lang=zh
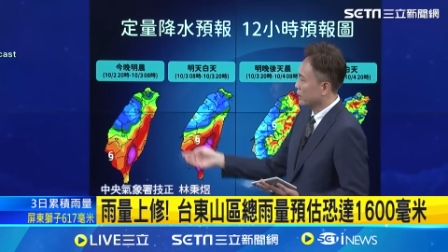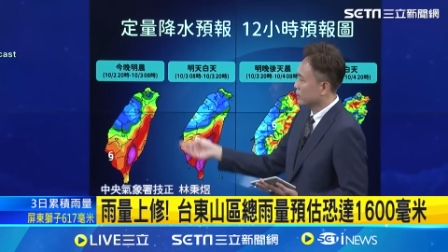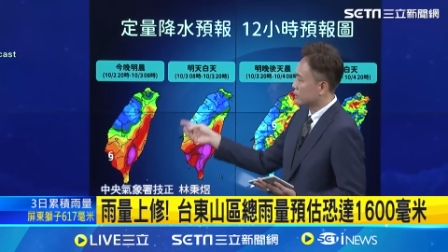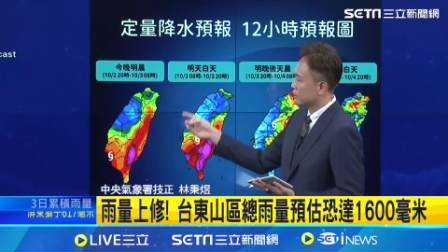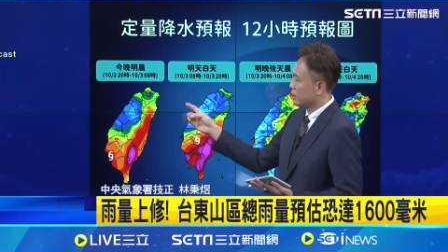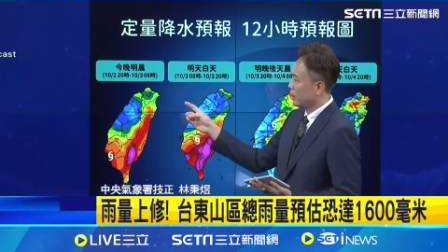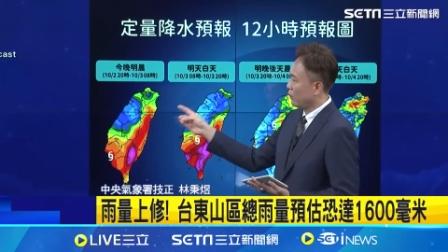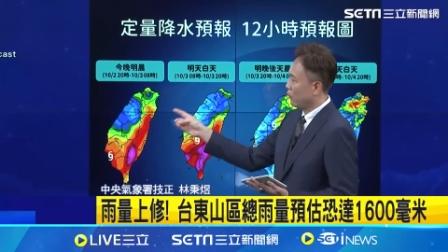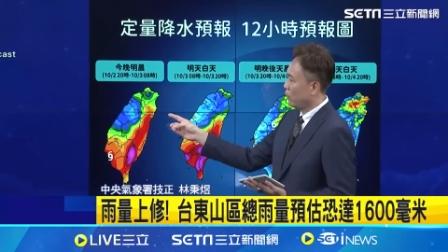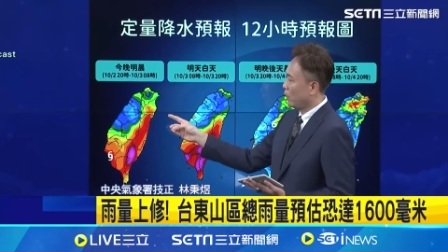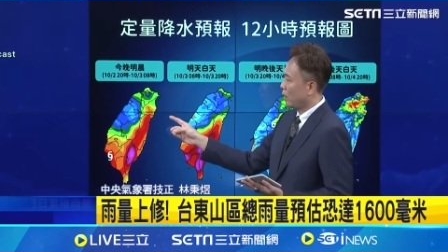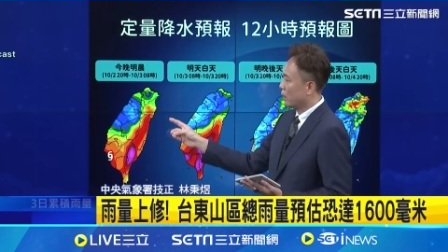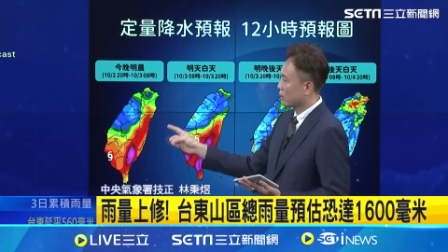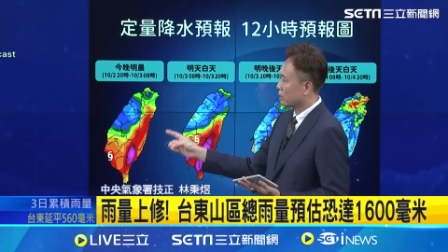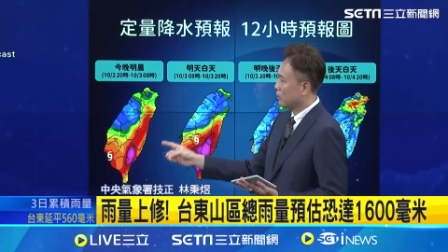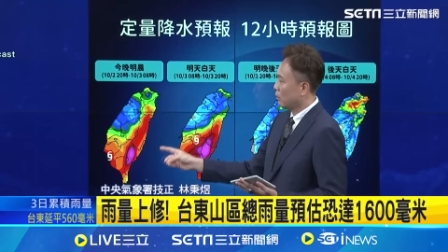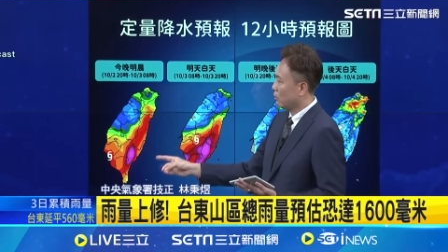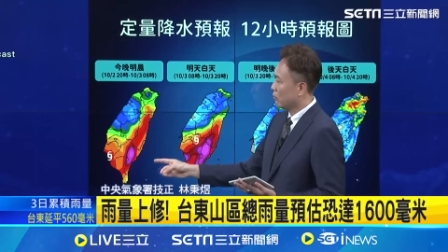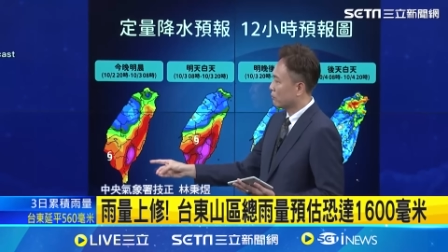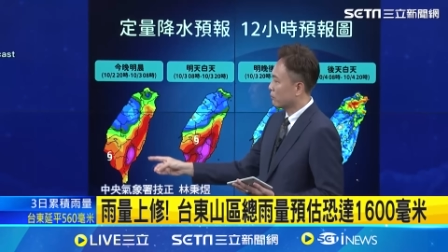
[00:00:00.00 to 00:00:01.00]
因此在华
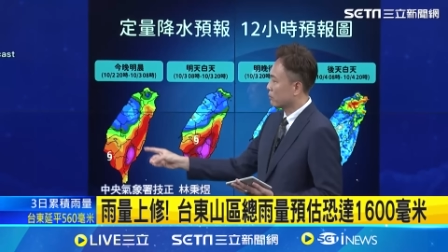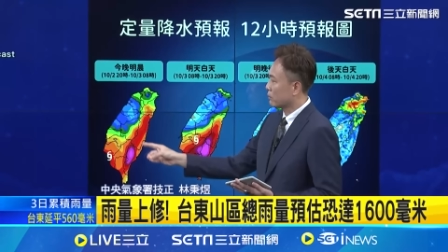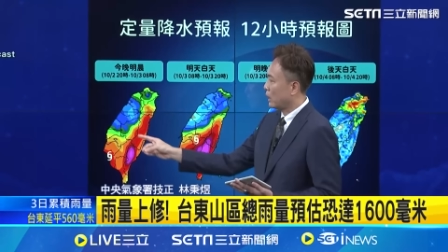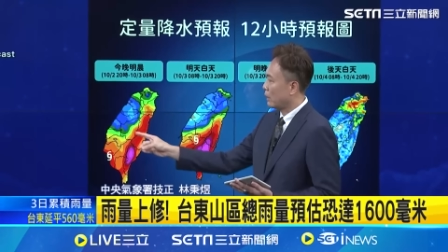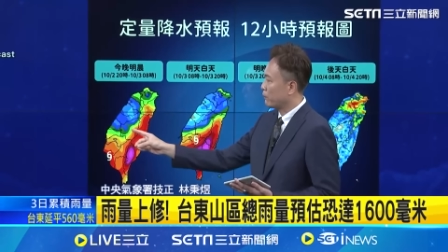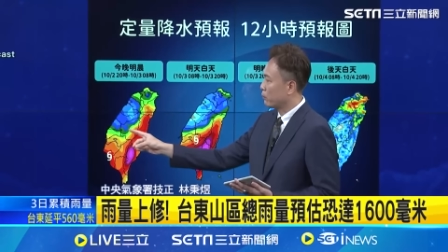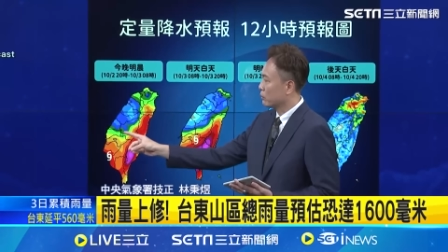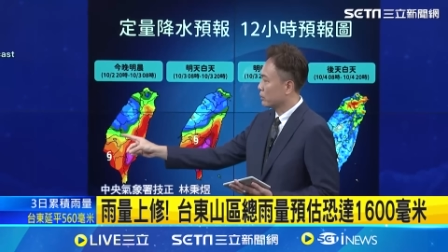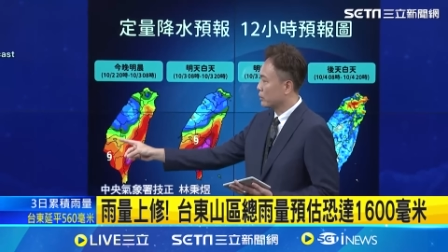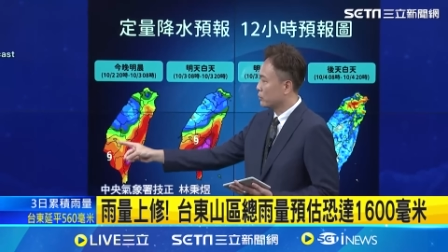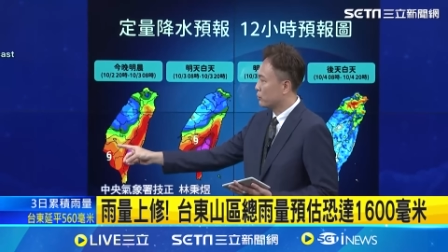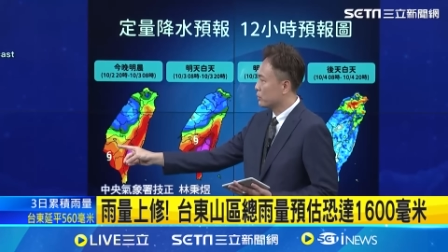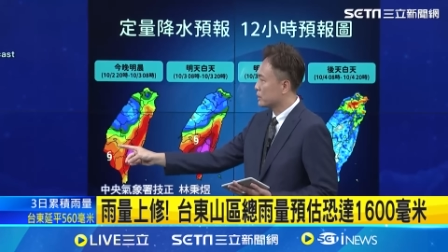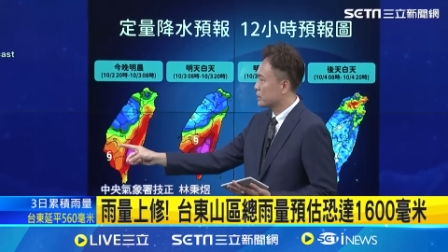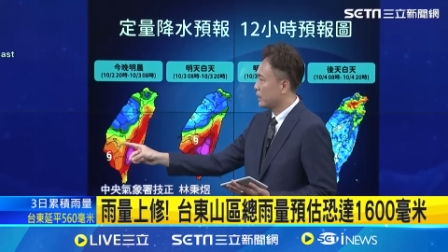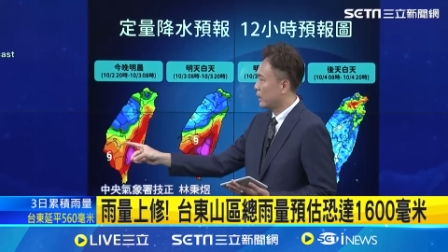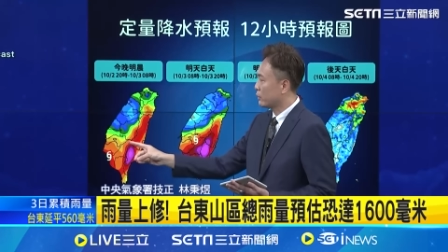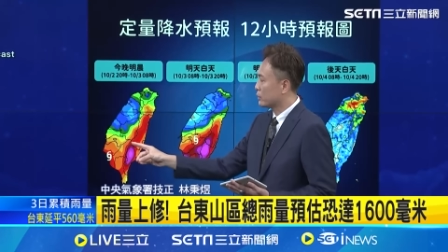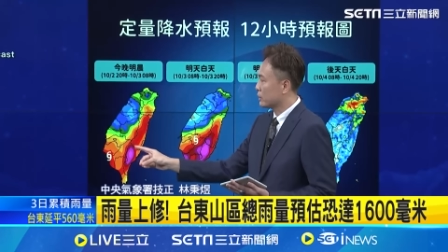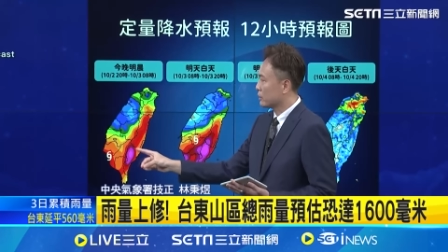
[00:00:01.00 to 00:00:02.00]
东南部地区
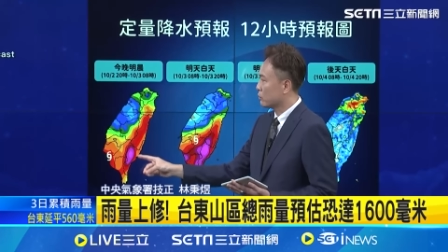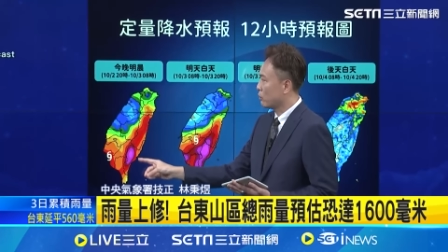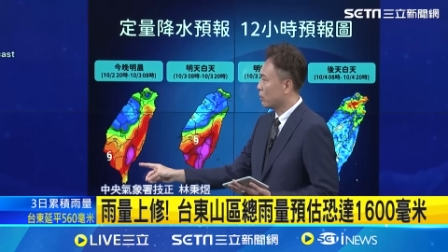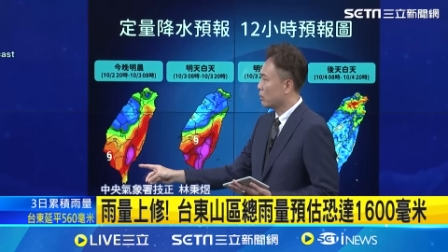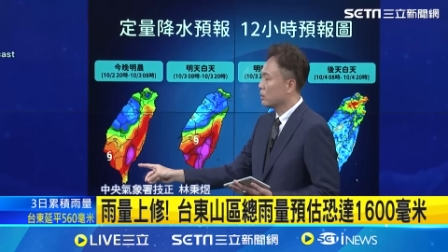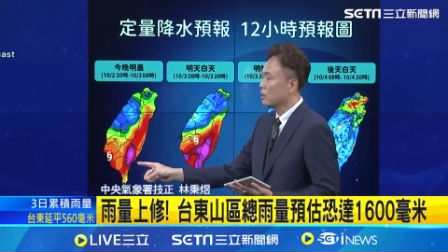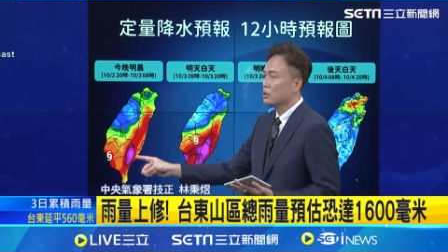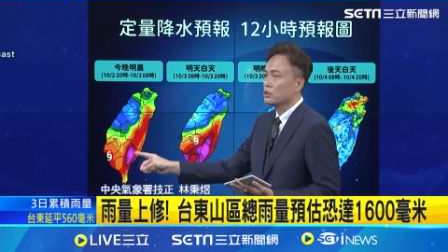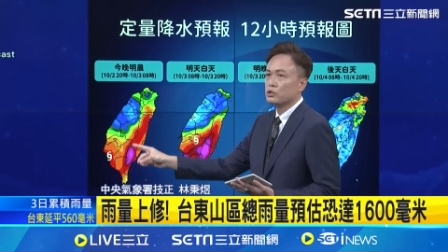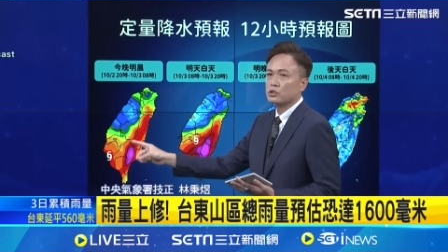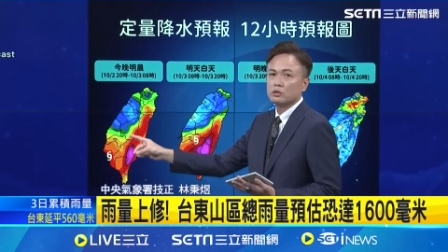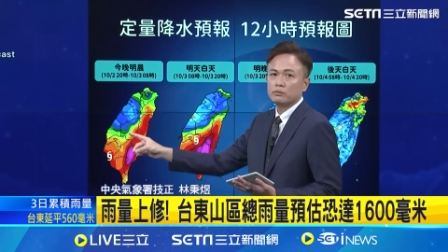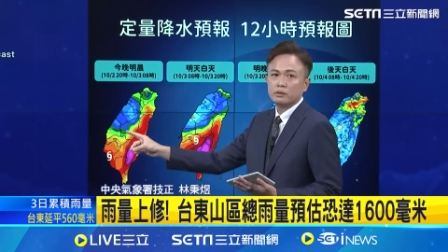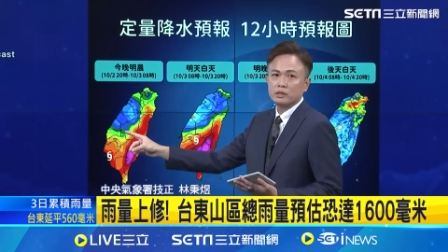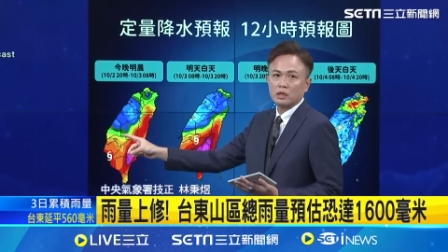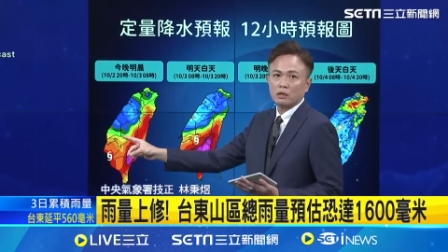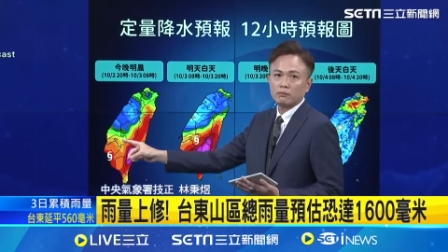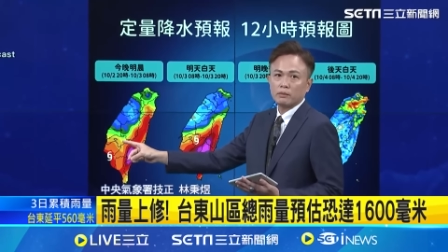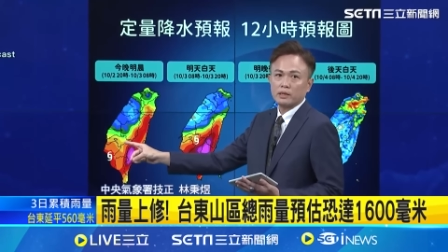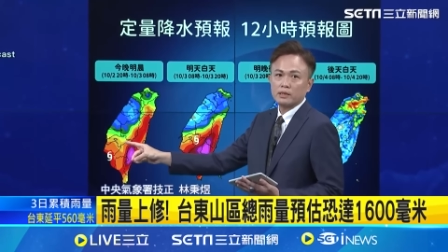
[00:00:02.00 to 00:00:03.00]
下雨情况是比
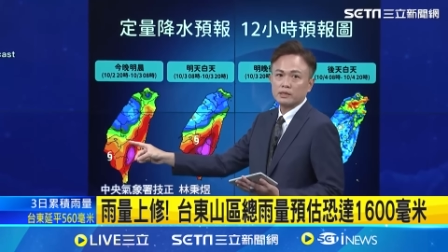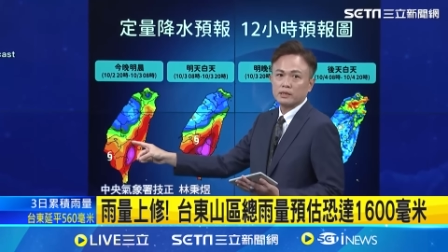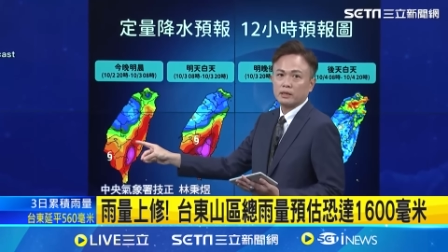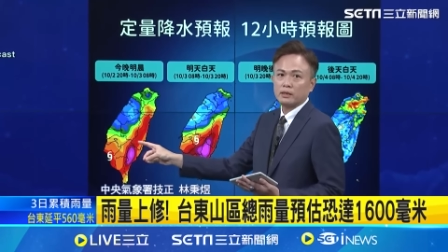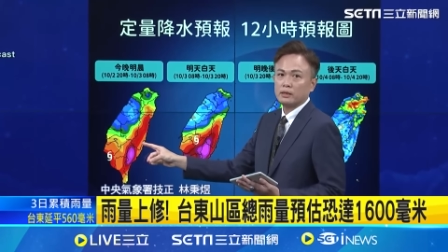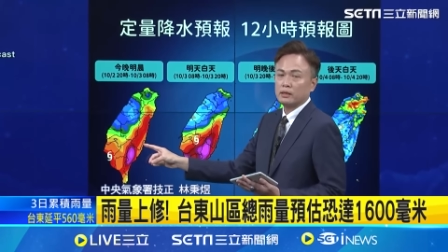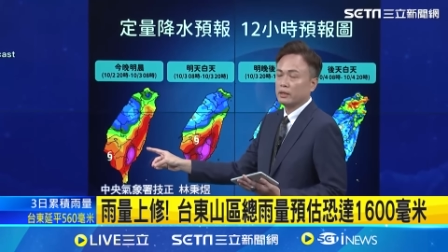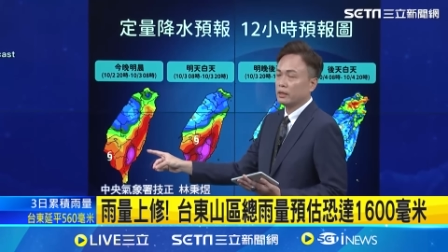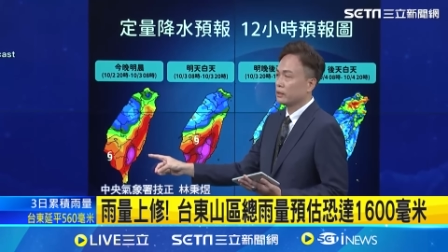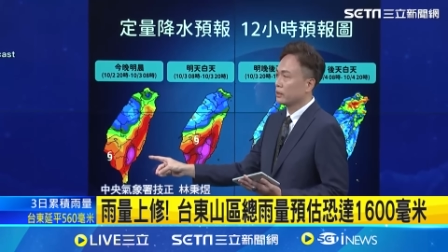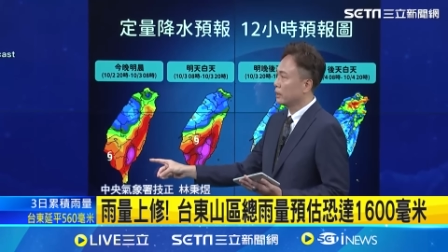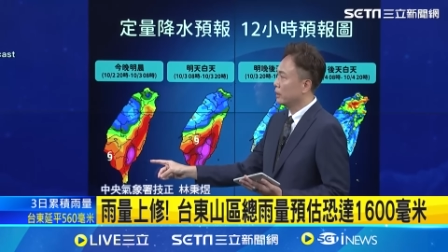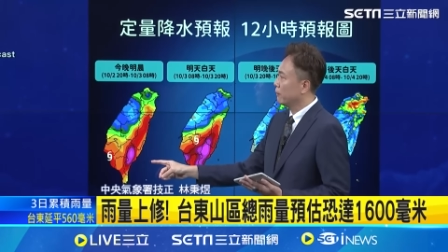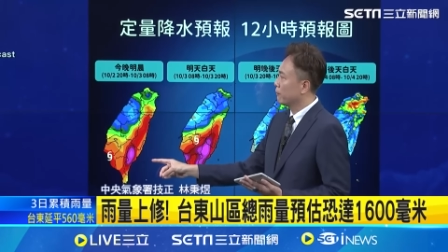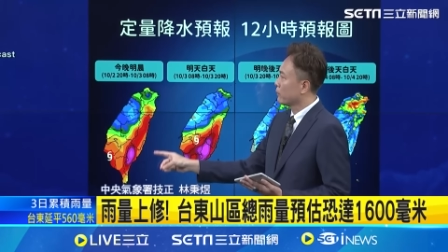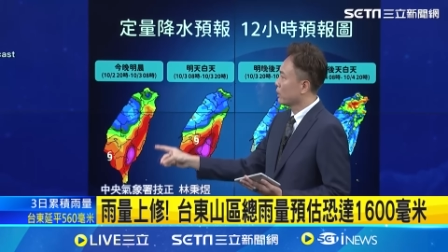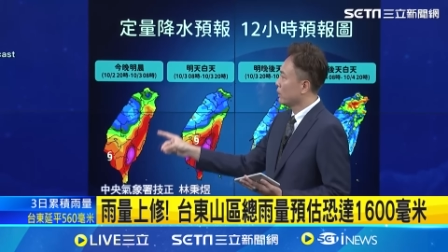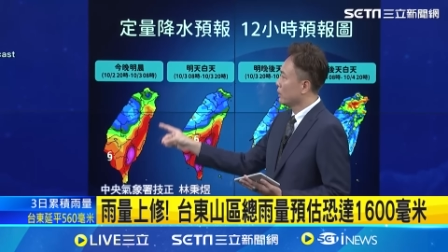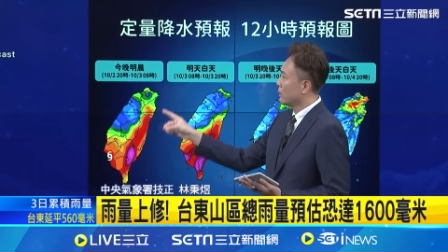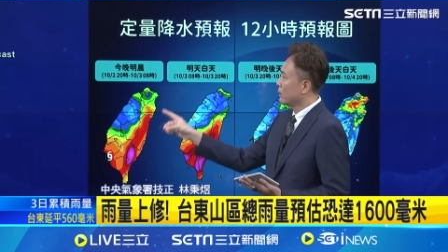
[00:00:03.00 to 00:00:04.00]
较明显一点的。